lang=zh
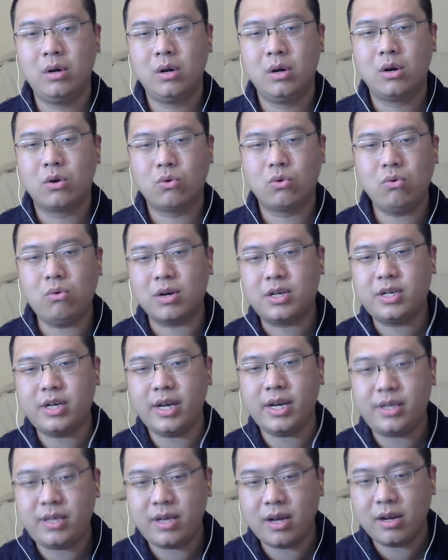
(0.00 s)
如果这
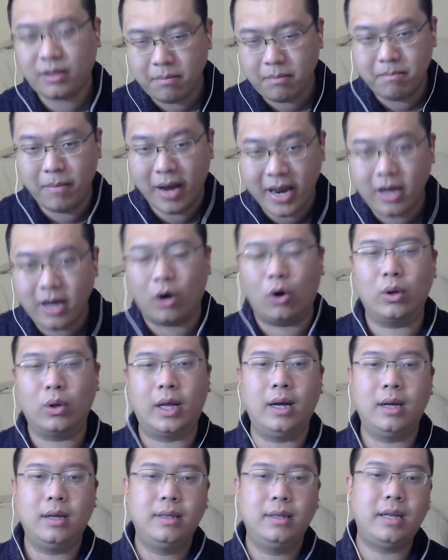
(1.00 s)
些没有
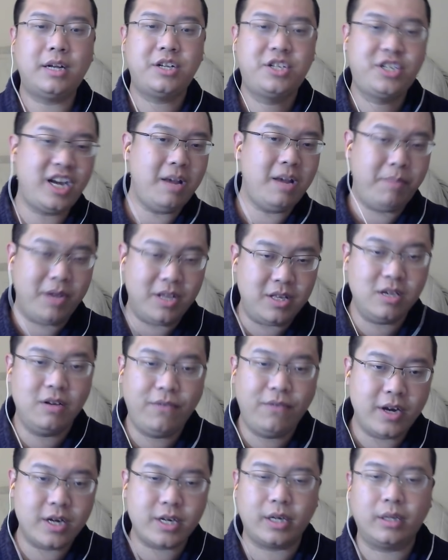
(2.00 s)
了，那这笔经
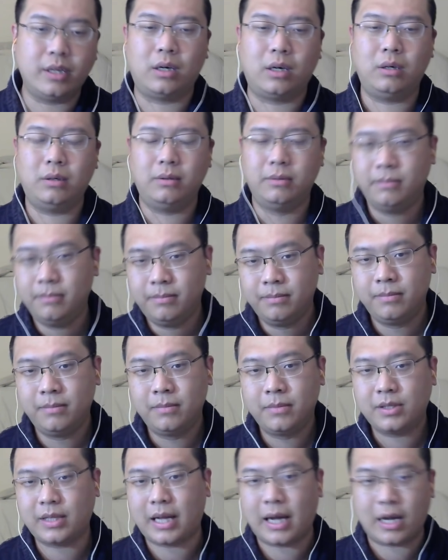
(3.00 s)
费谁掏？
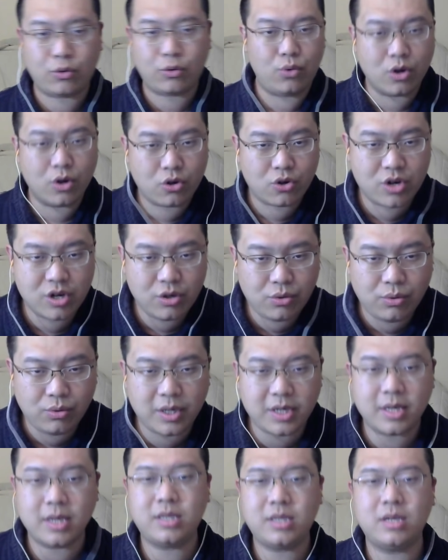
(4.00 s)
大学失去的
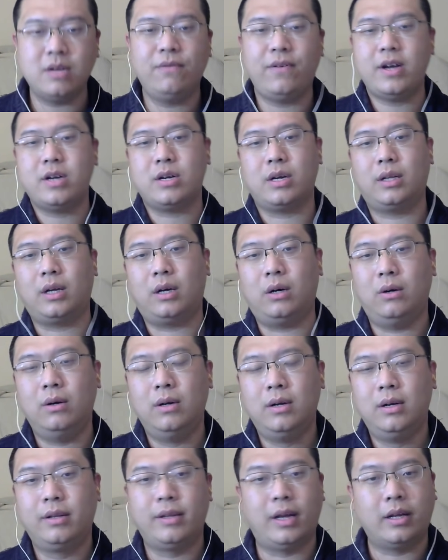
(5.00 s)
这些经费谁掏？
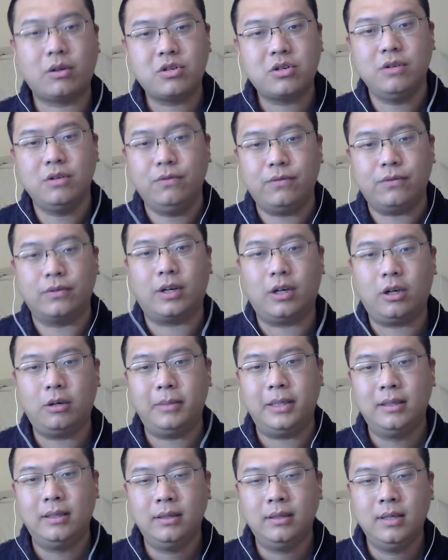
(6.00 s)
难道政府掏吗？
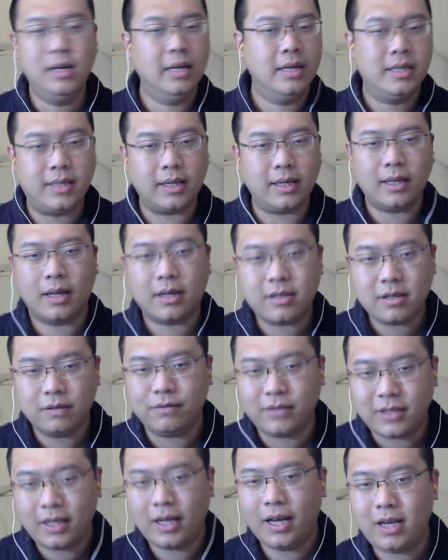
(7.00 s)
加拿大政府
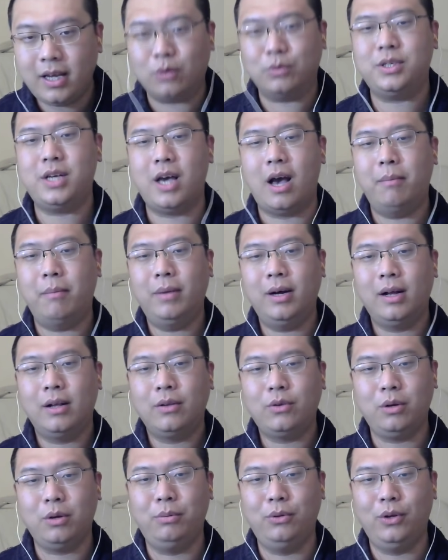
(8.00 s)
现在还有钱吗？
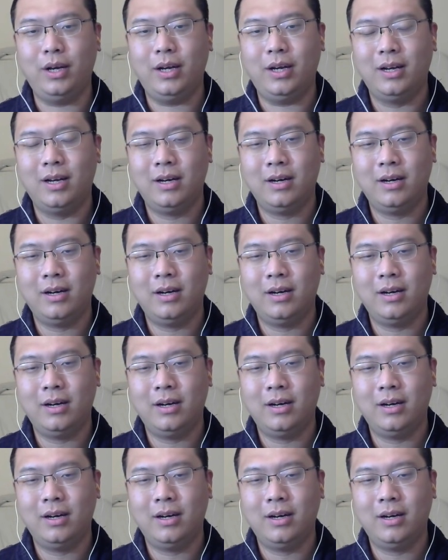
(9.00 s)
对不对？